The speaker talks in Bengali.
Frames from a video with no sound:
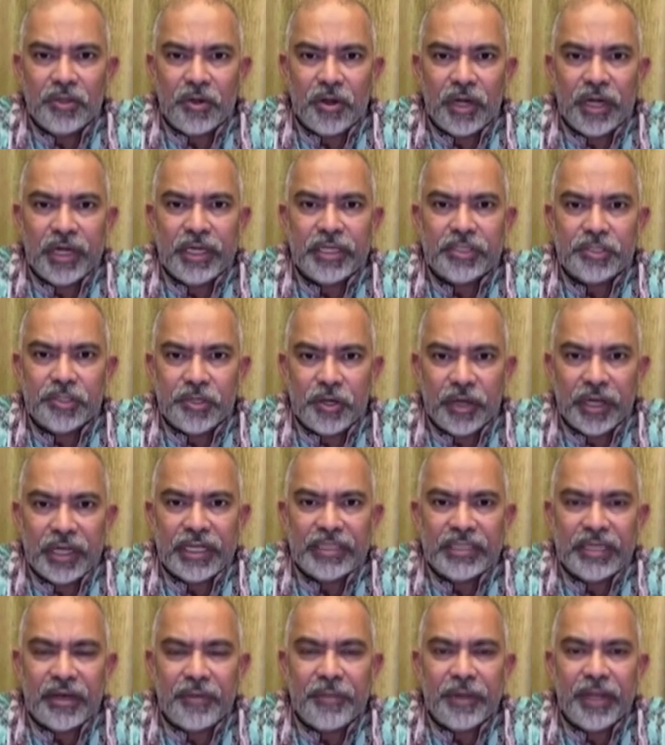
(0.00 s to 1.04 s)
দলের সঙ্গে
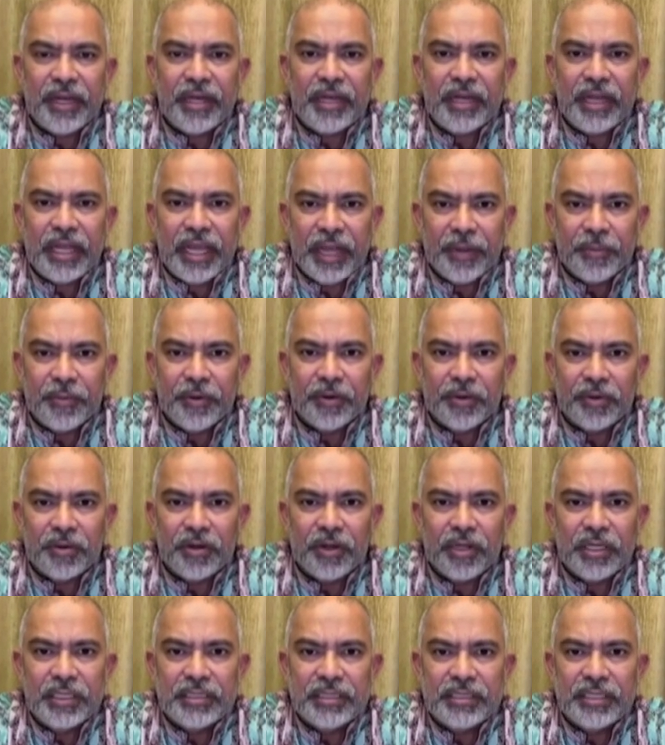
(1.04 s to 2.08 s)
যাবেন এমন
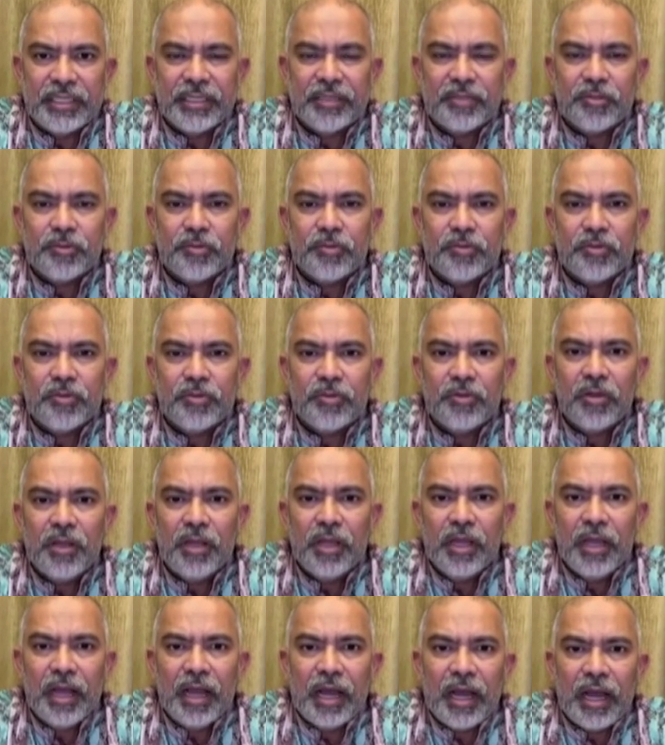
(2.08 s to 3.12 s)
নয় যেহেতু
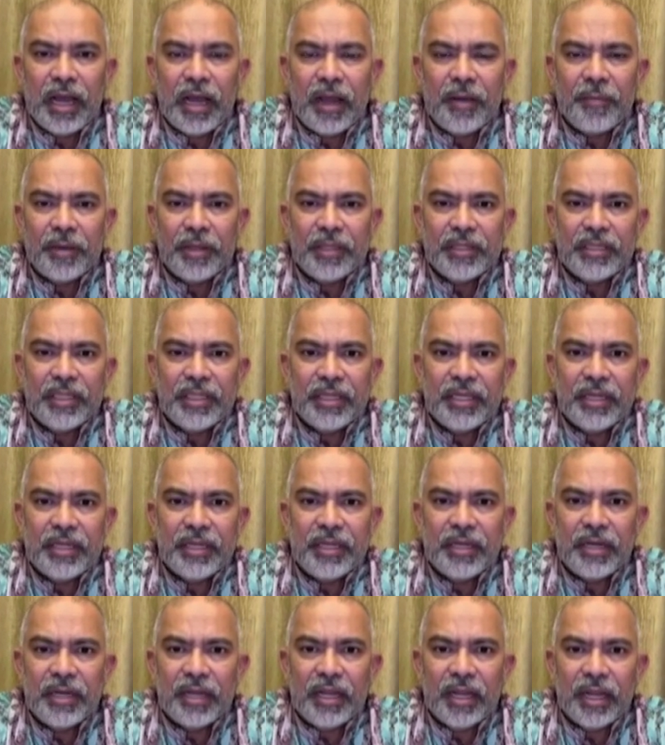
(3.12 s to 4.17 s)
আমাদের
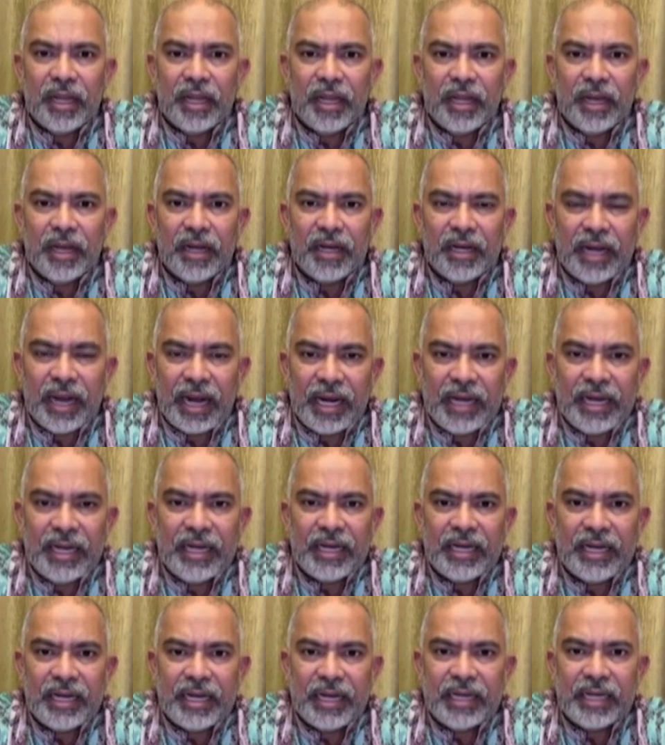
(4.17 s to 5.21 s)
নারী
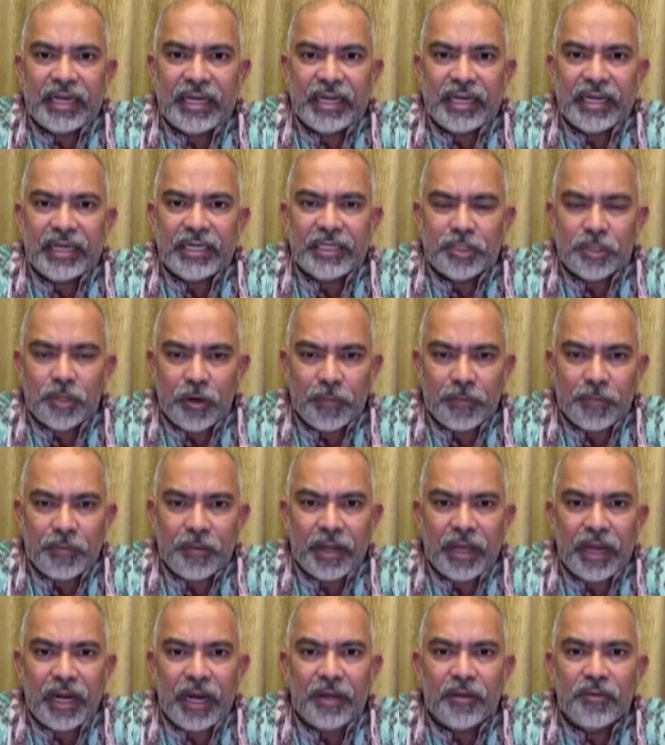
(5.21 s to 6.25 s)
ক্রিকেটের সব
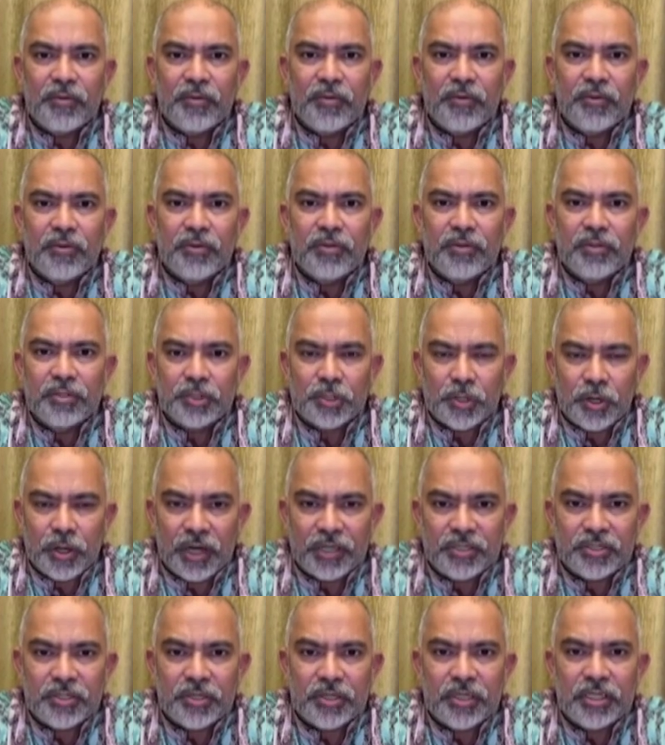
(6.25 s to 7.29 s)
খেলাগুলো
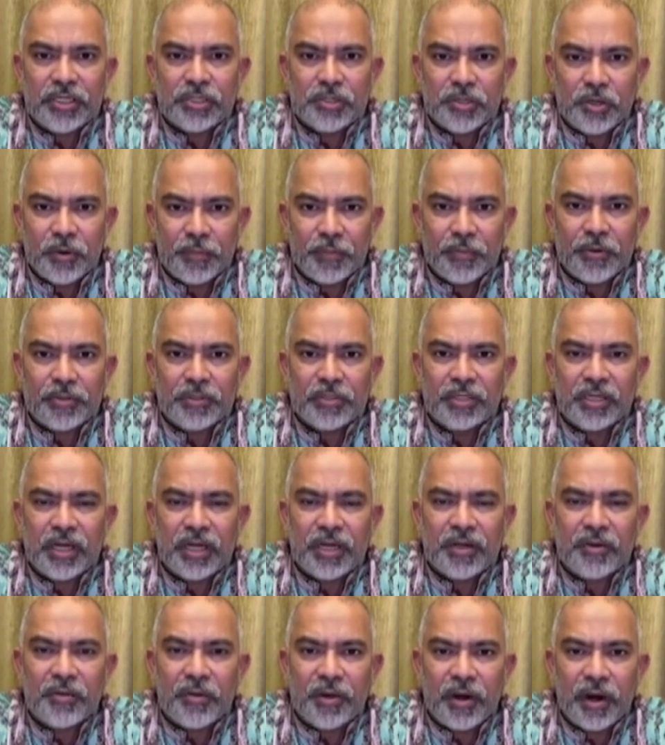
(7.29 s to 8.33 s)
সরাসরি সম্প্রচার
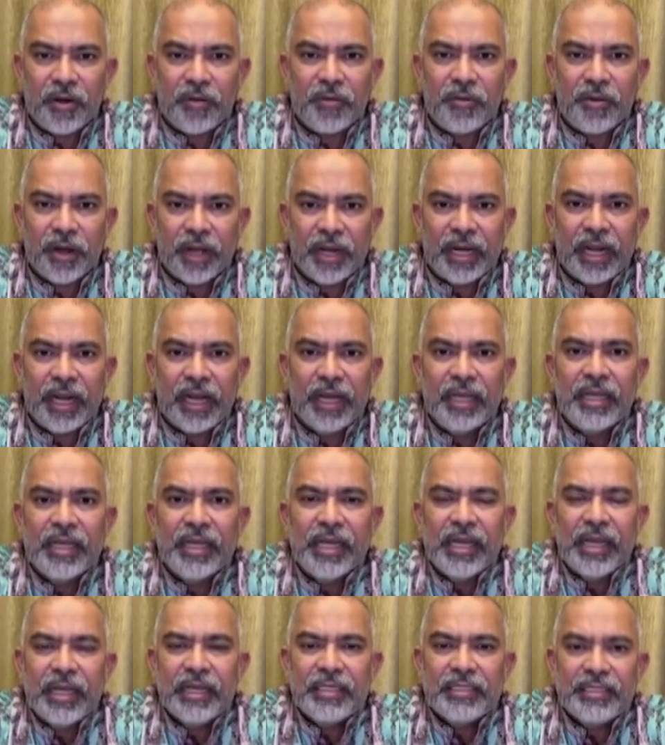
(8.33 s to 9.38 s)
করা হয় না
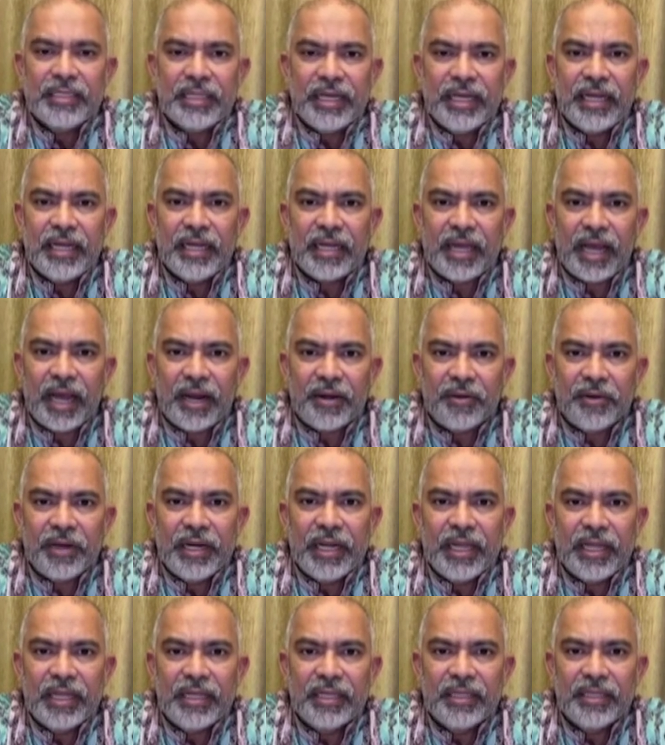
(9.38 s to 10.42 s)
সেই
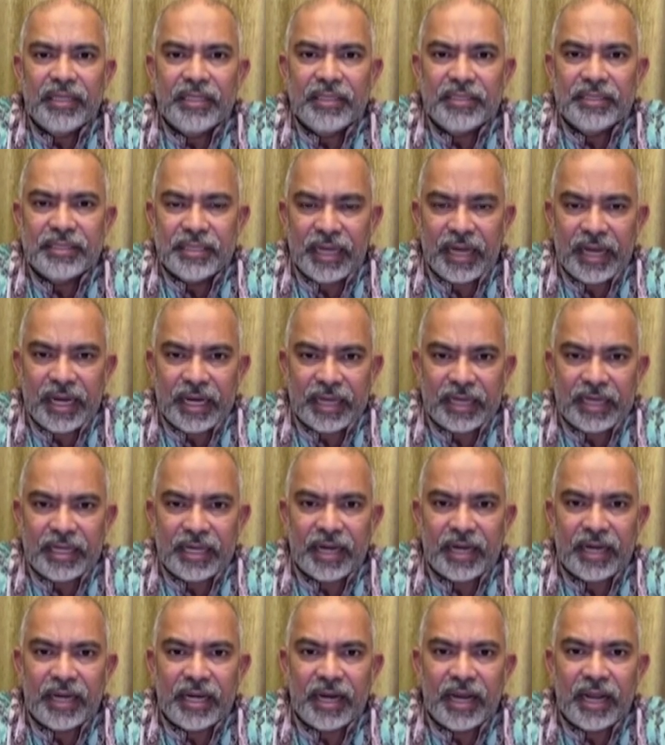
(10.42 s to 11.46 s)
কারণেই
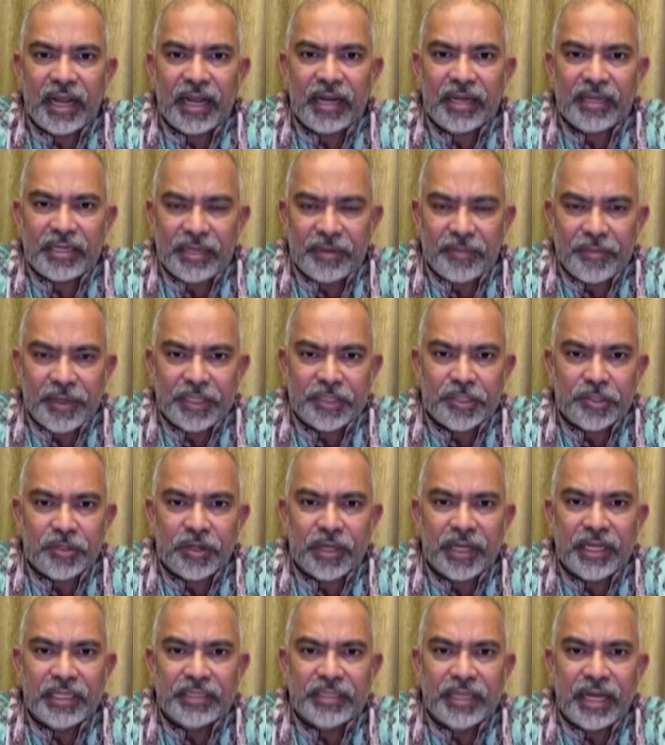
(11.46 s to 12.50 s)
সিলেক্টররা টিমের
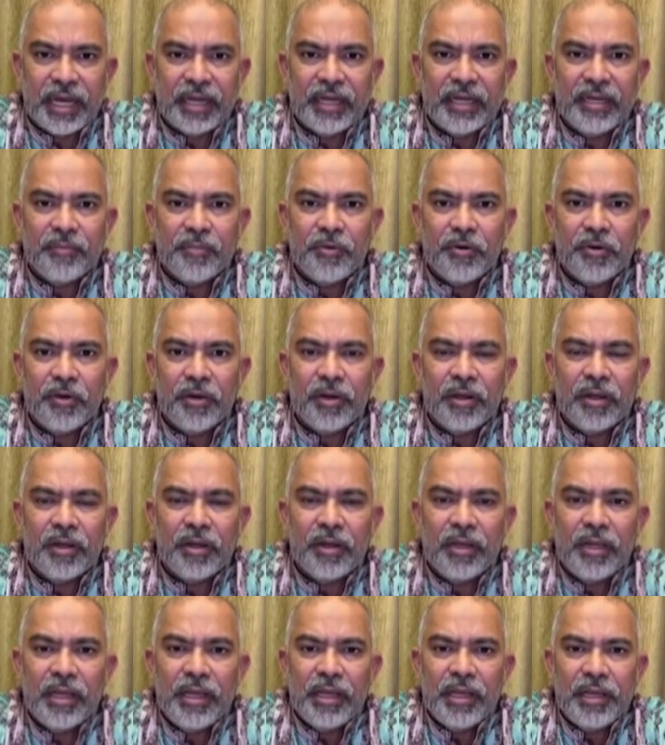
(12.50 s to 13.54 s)
সঙ্গে যান এবং
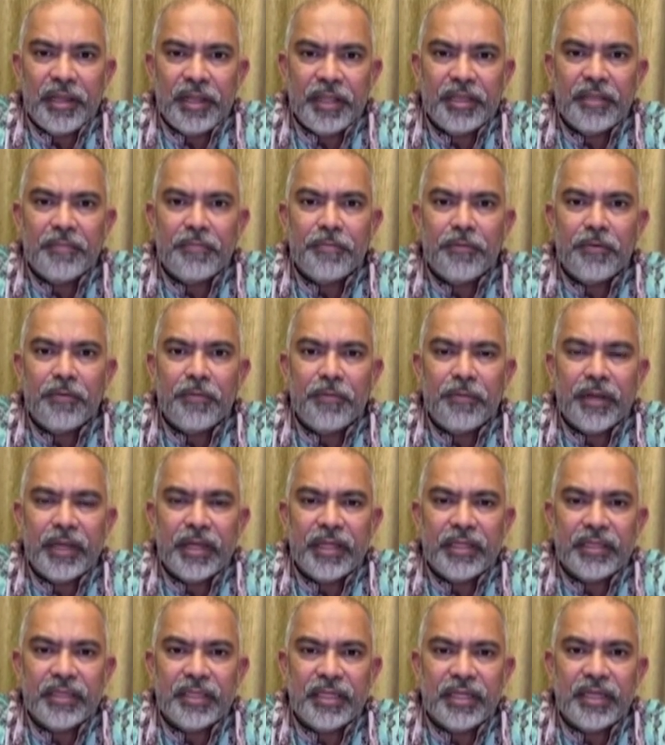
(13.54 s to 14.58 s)
ইতিপূর্বে
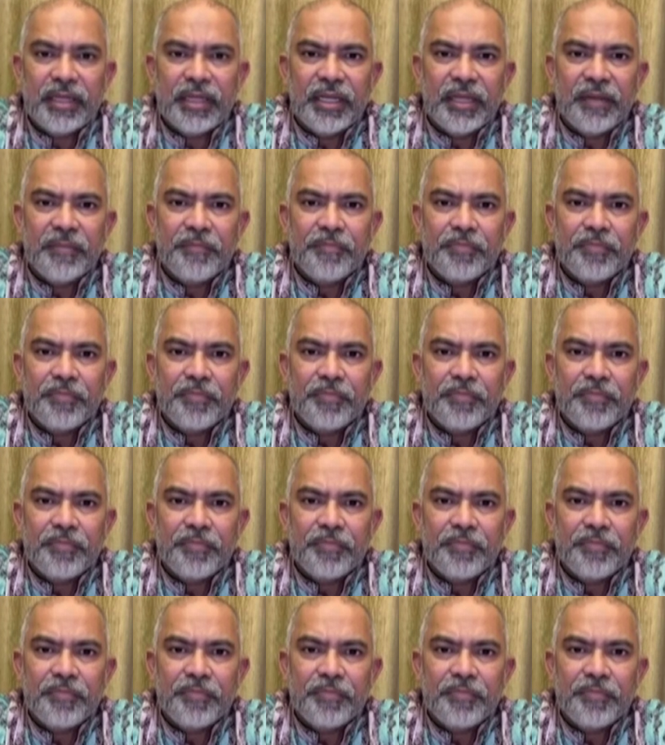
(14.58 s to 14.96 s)
তিনি